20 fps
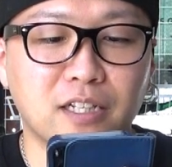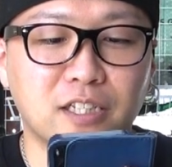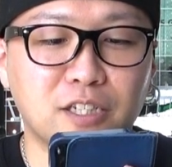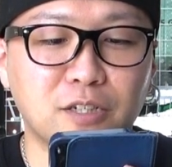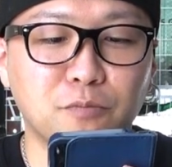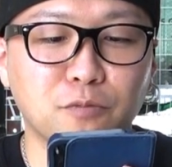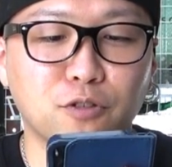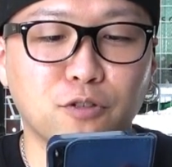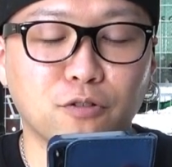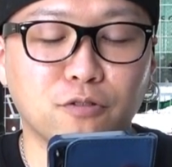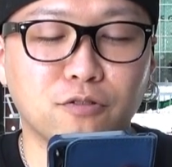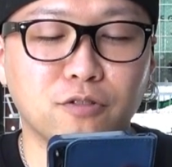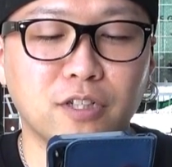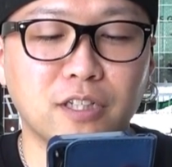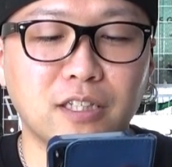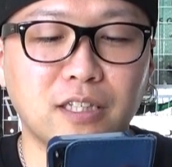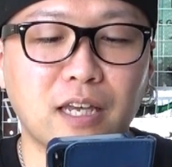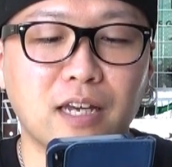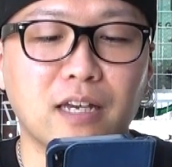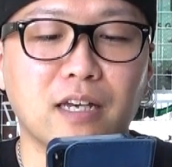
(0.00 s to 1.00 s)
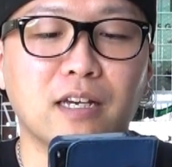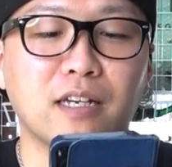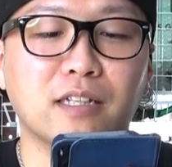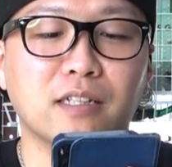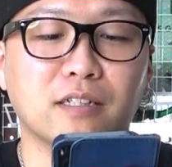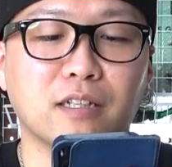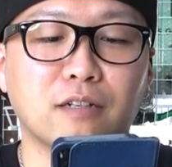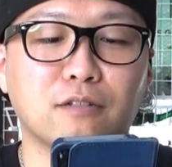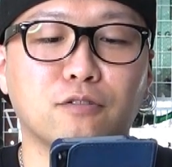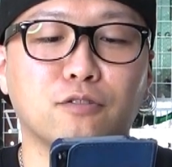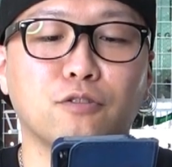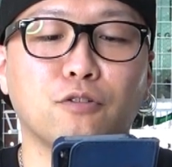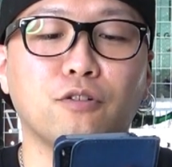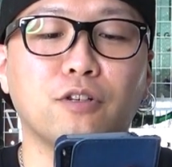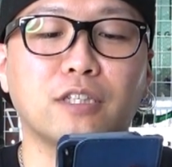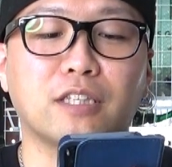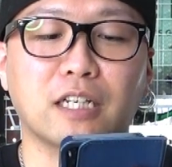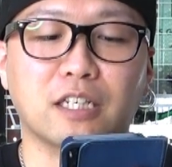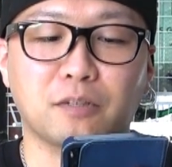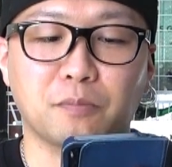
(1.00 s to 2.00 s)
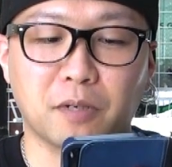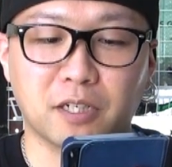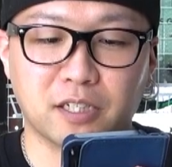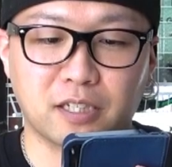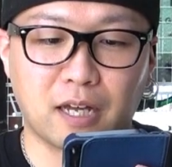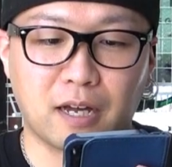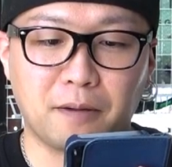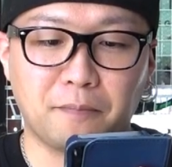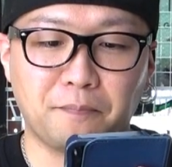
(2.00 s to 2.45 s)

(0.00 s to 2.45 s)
事務局にて削除いたしました。